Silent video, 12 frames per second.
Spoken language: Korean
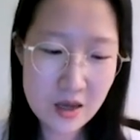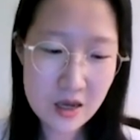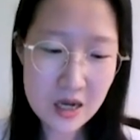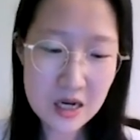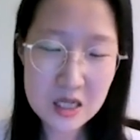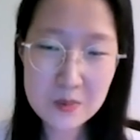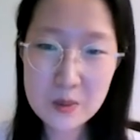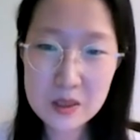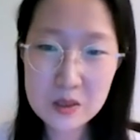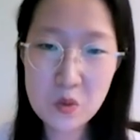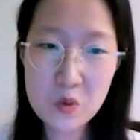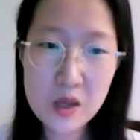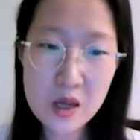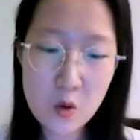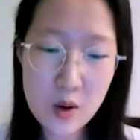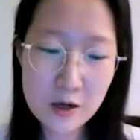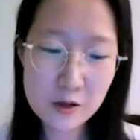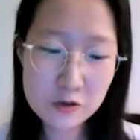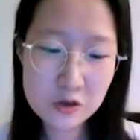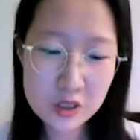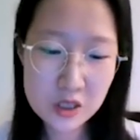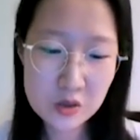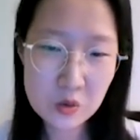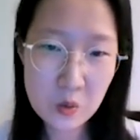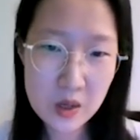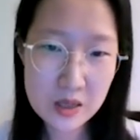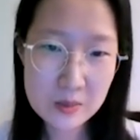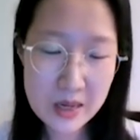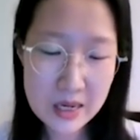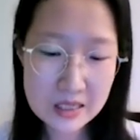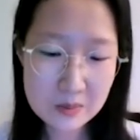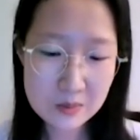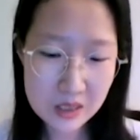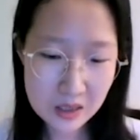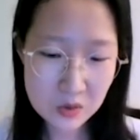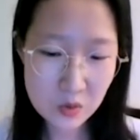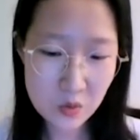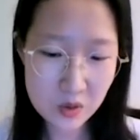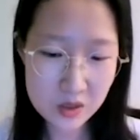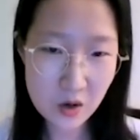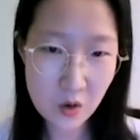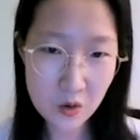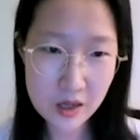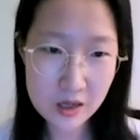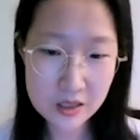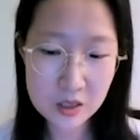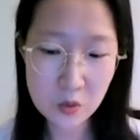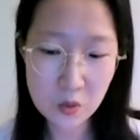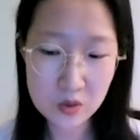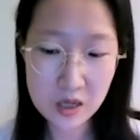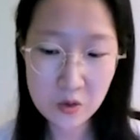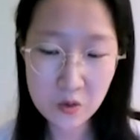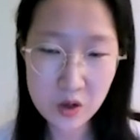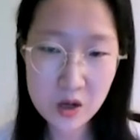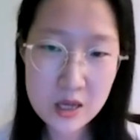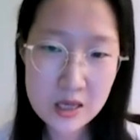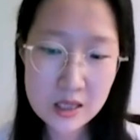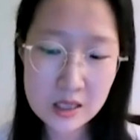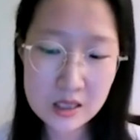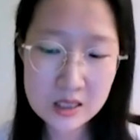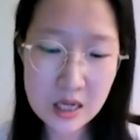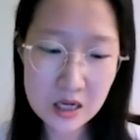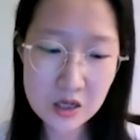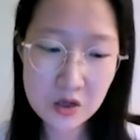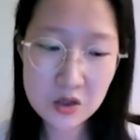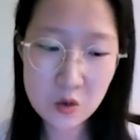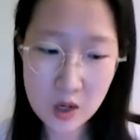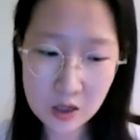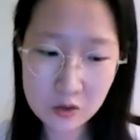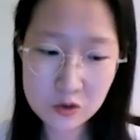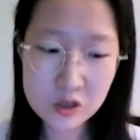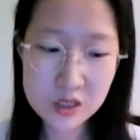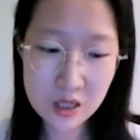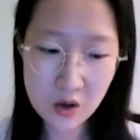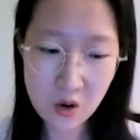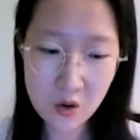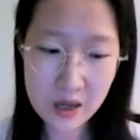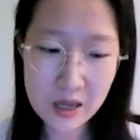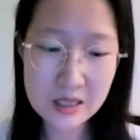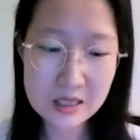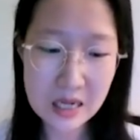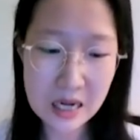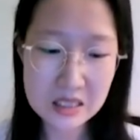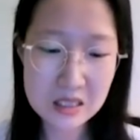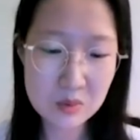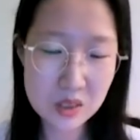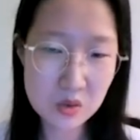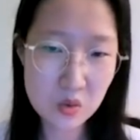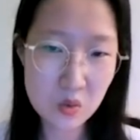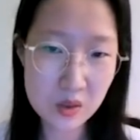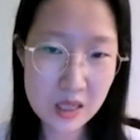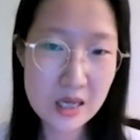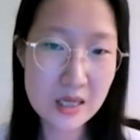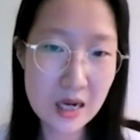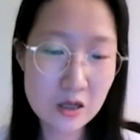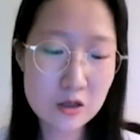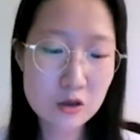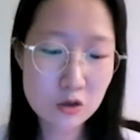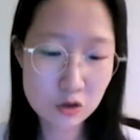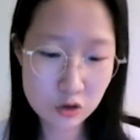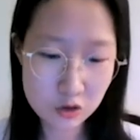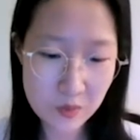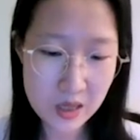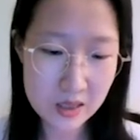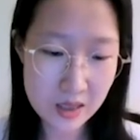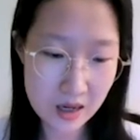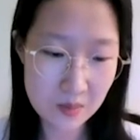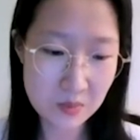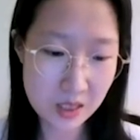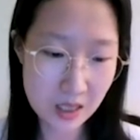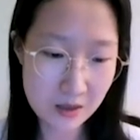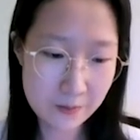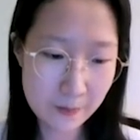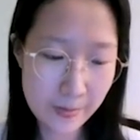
알리바바는 올해 광군제 동안 84조 원의 거래액을 기록을 했고요. 이는 작년 광군제 거래액인 42조 원의 약 2배에 달합니다.